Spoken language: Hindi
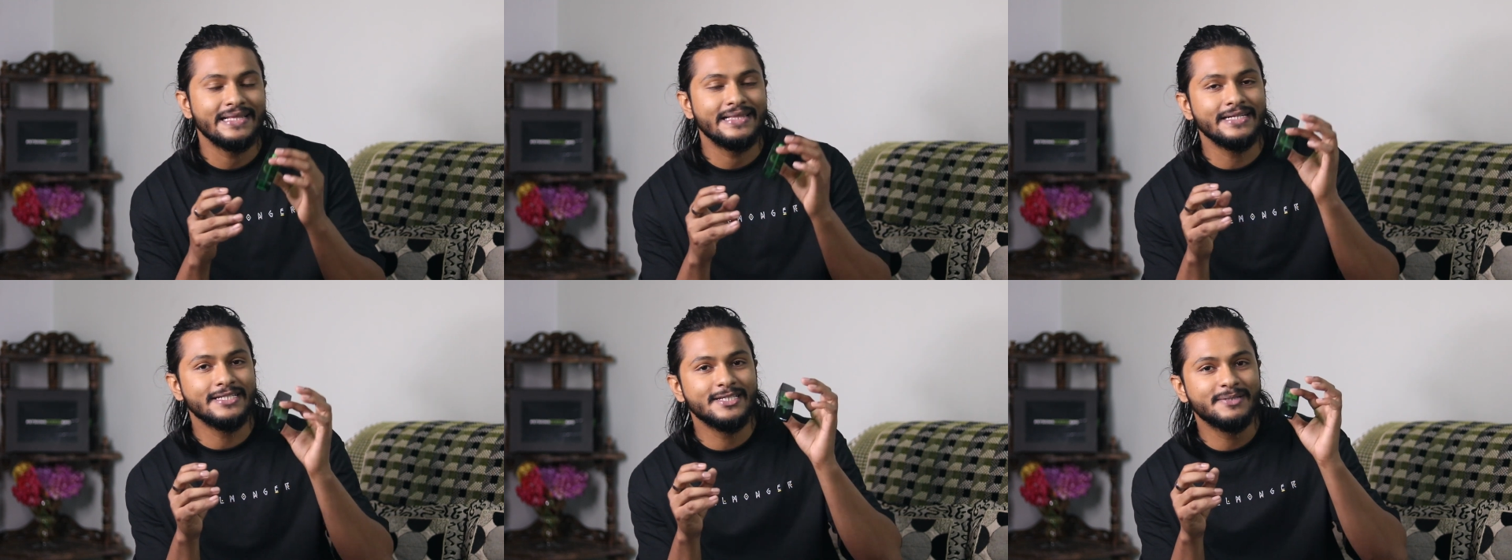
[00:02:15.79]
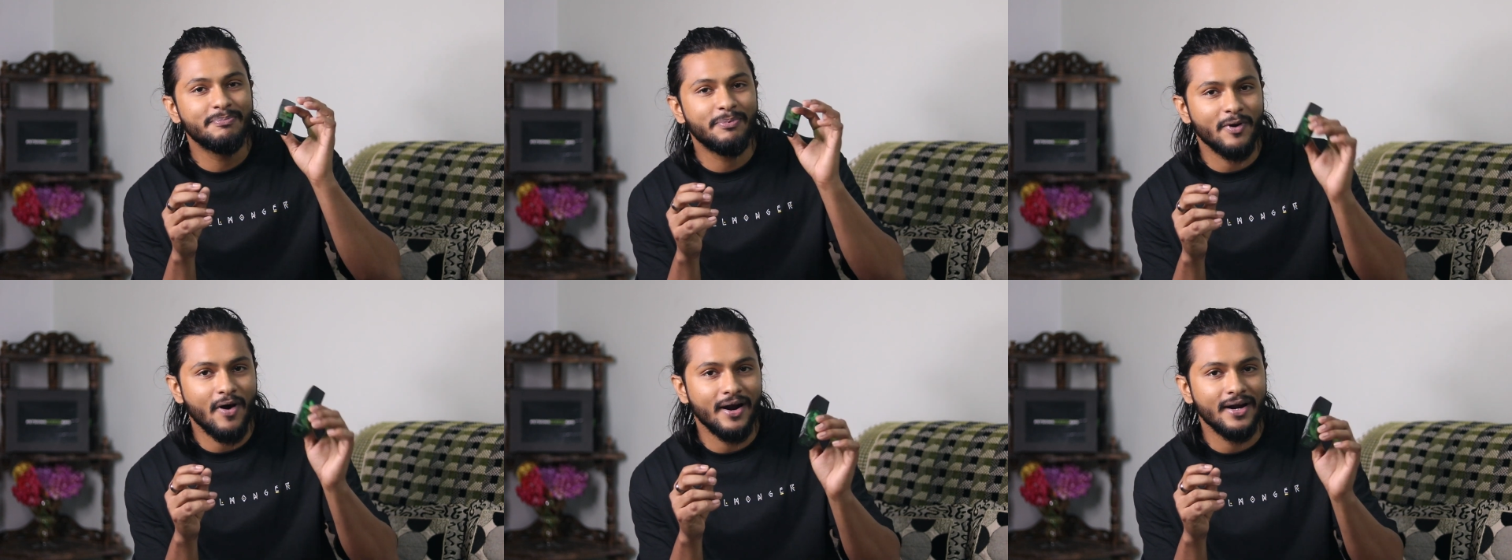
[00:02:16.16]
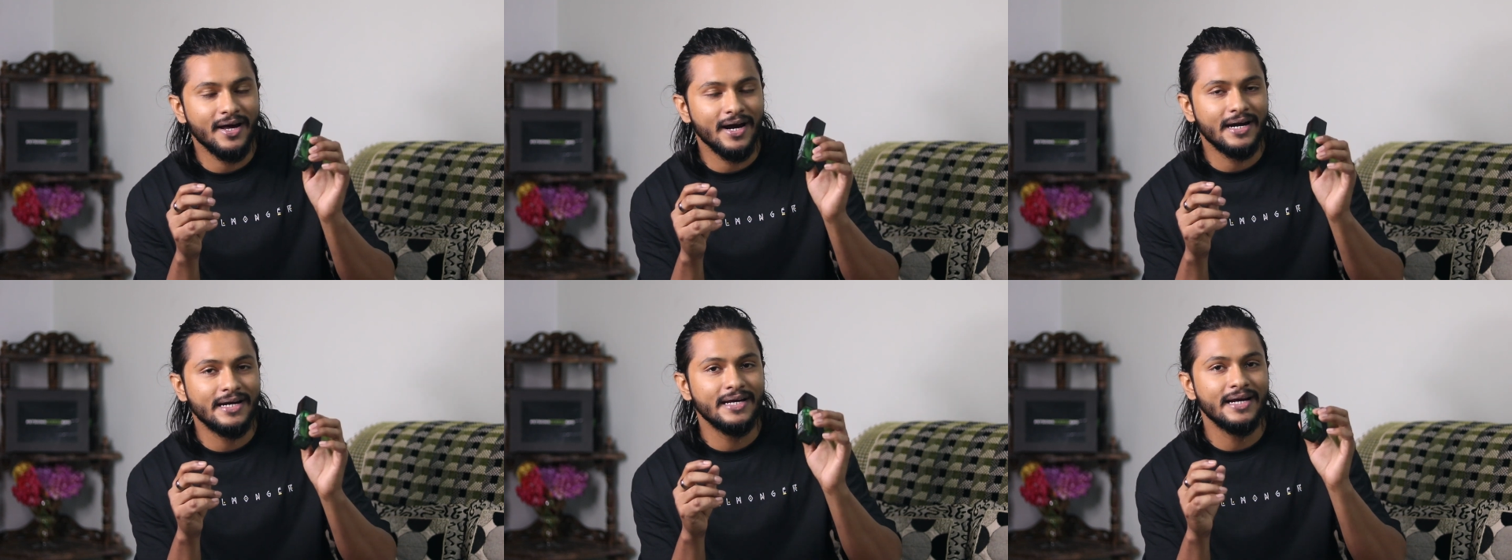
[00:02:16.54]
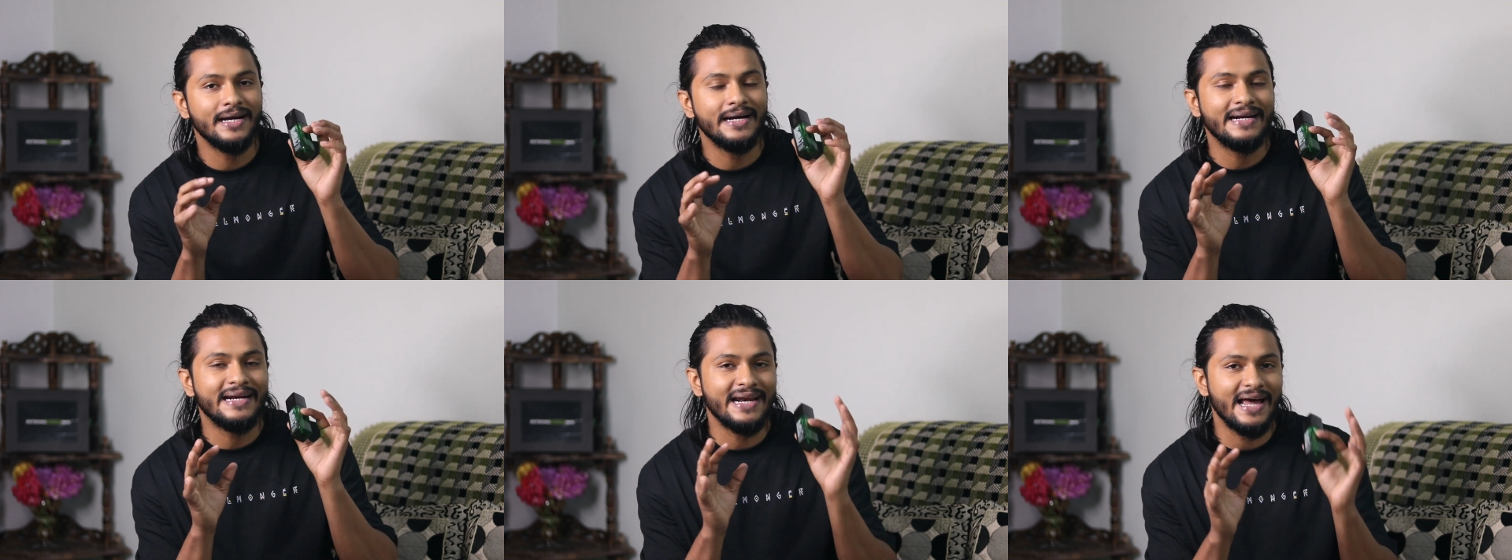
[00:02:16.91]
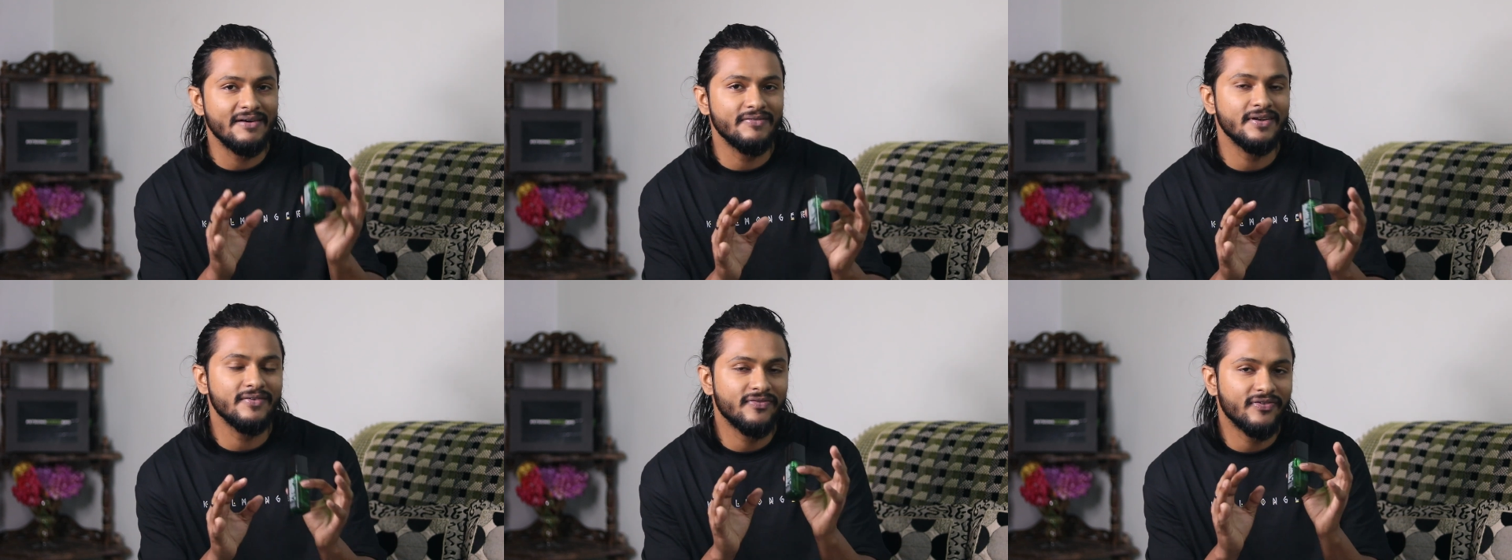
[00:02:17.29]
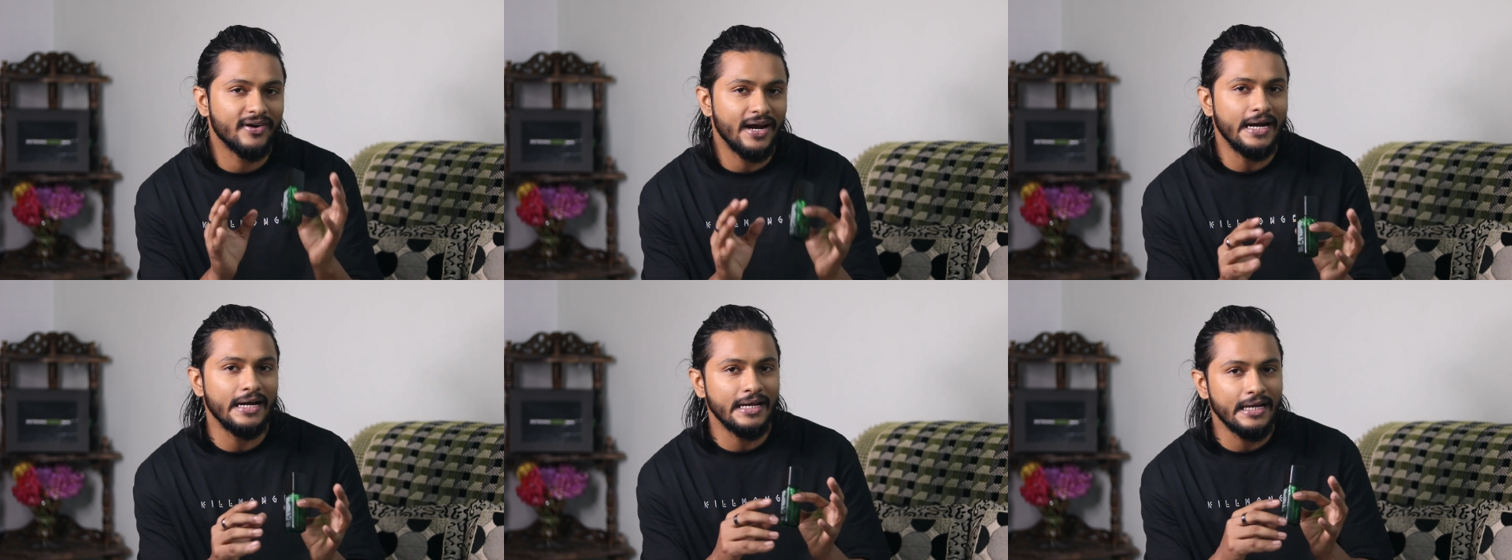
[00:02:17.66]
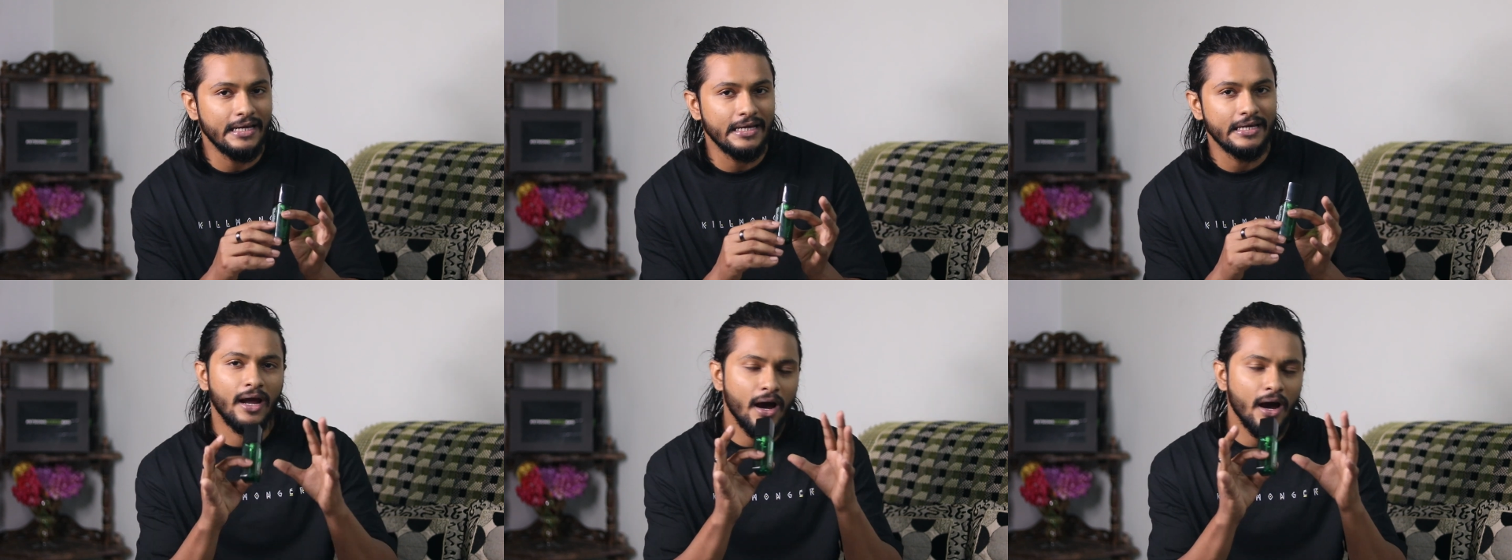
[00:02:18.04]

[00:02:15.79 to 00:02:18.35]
दिस प्रोडक्ट ट्रेवल फ्रेंडली